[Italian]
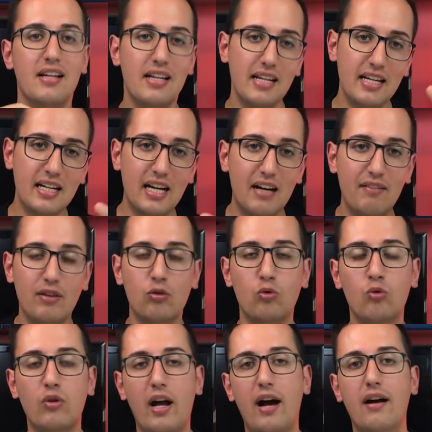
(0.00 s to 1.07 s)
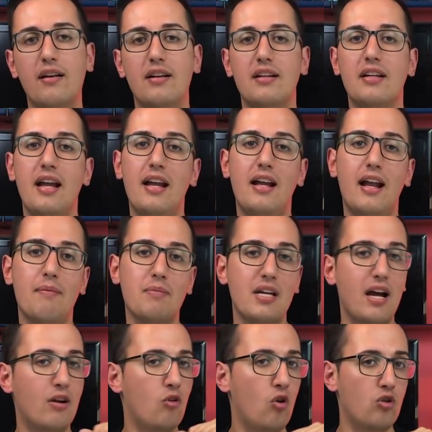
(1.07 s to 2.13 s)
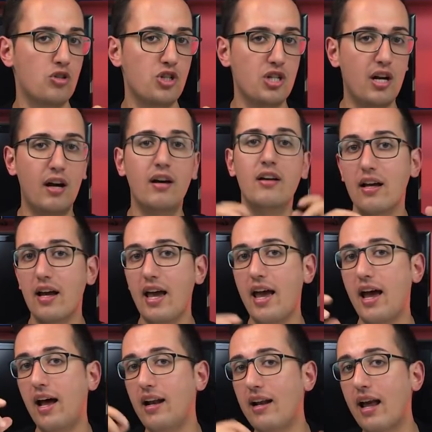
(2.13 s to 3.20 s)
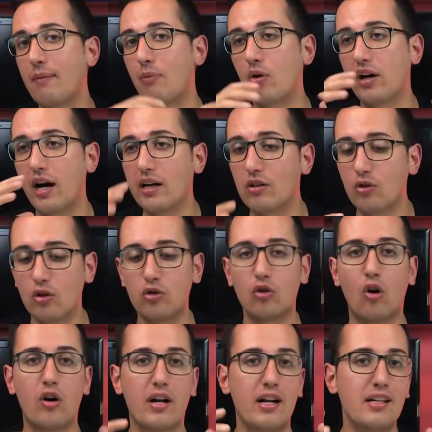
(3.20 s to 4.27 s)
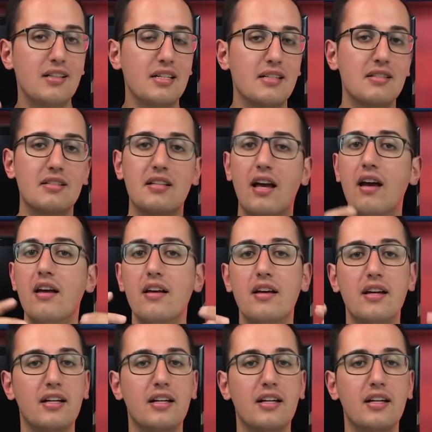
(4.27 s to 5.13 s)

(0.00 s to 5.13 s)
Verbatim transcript: incavatura nella mia coscia e all'epoca il dottore le disse